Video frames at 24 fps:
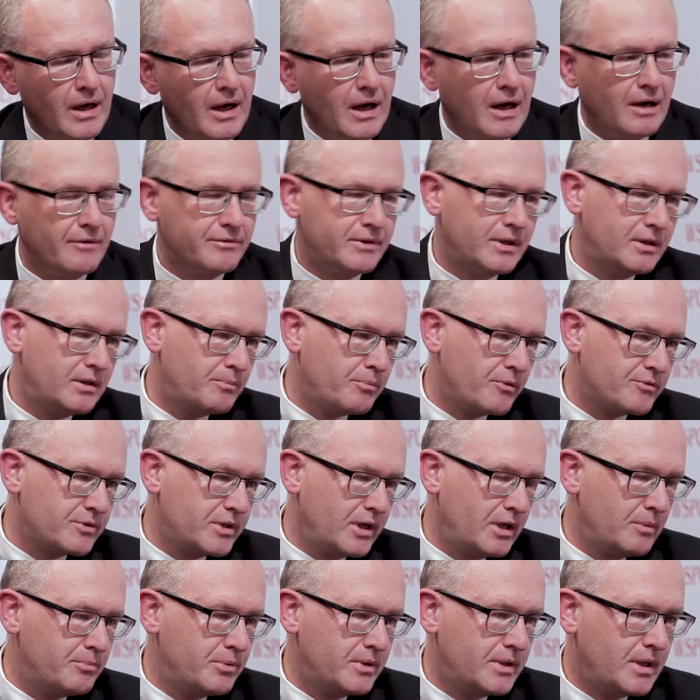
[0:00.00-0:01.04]
a wtedy
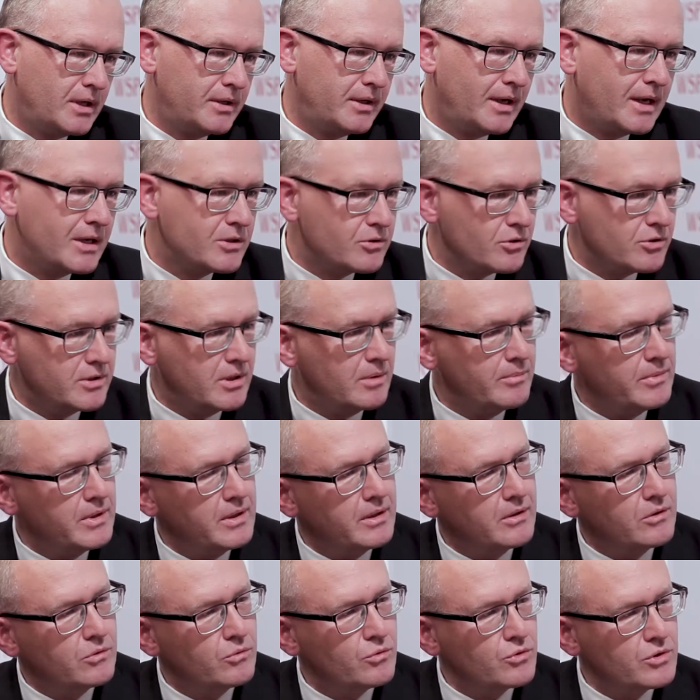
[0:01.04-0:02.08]
powstaje pytanie, a co z
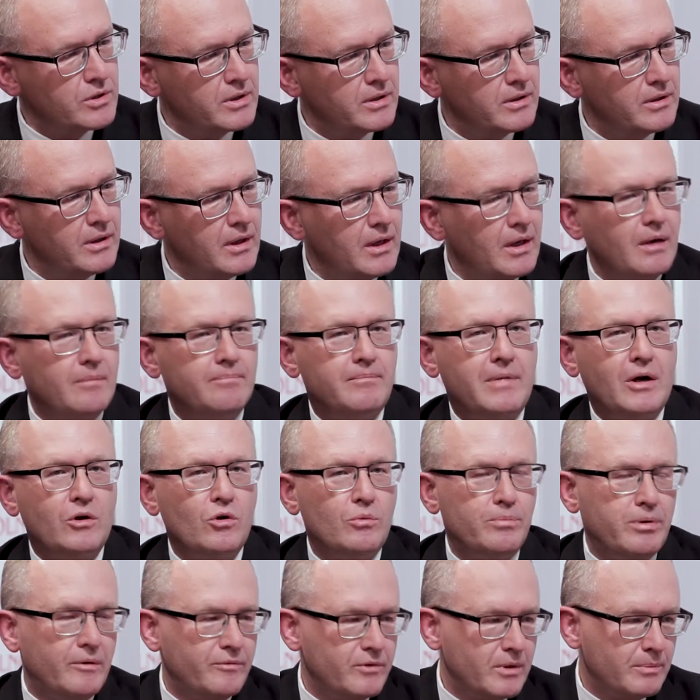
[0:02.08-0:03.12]
tymi, którzy
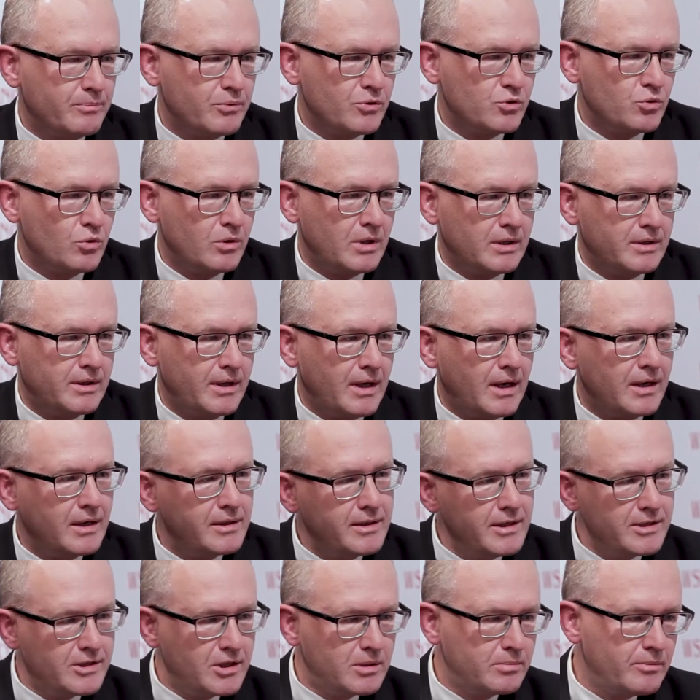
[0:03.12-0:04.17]
mają pewne postulaty, ale
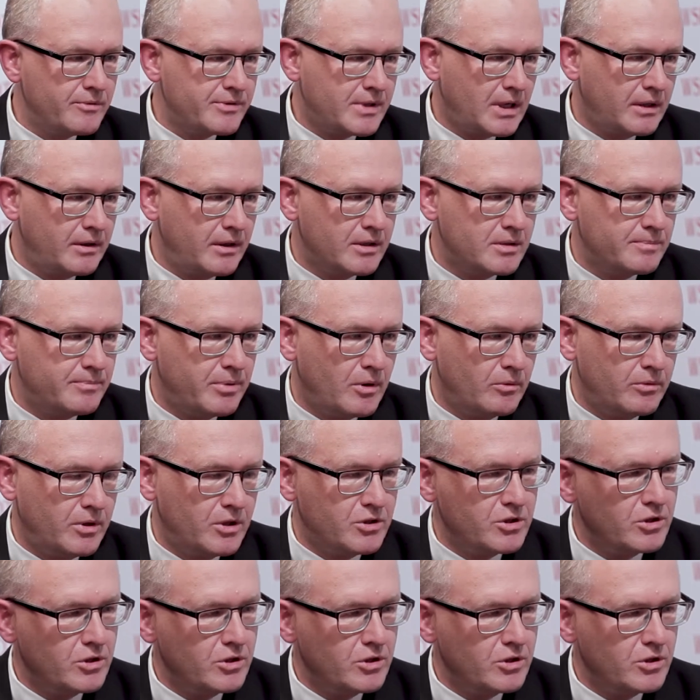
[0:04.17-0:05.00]
nie jesteśmy w stanie ich spełnić?